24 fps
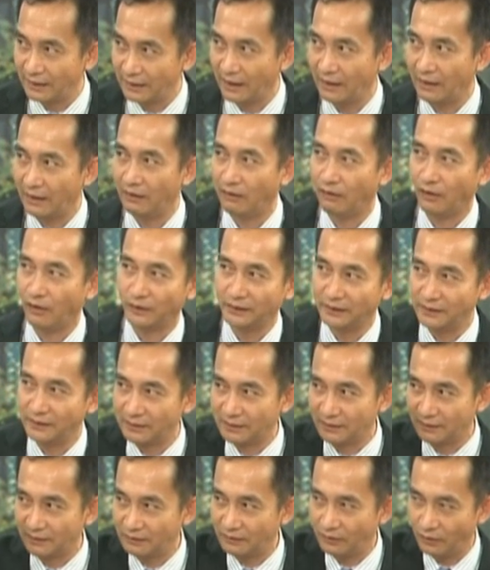นะฮะออเด
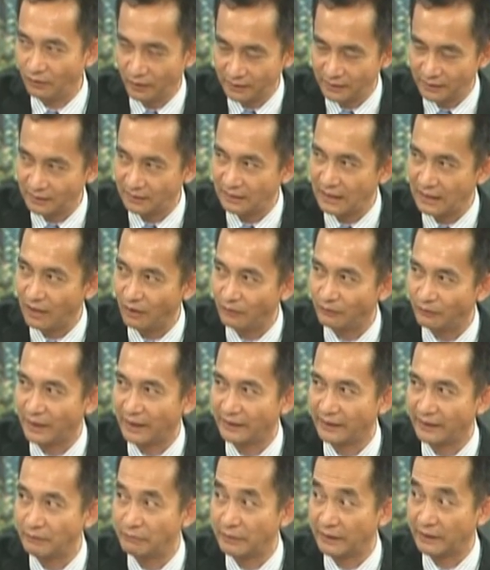อร์ออเดอร์เข้า
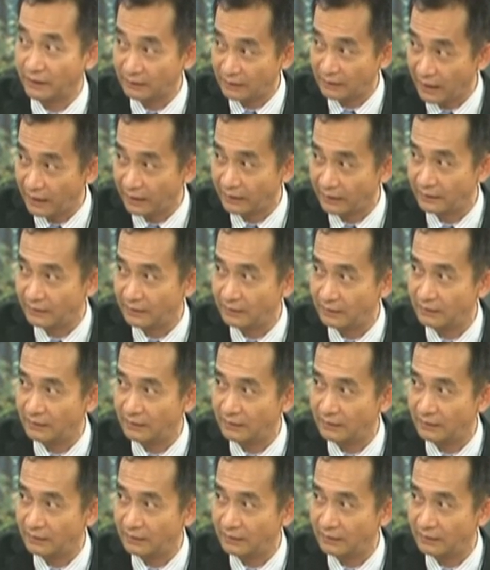มาในประเทศไทยวิส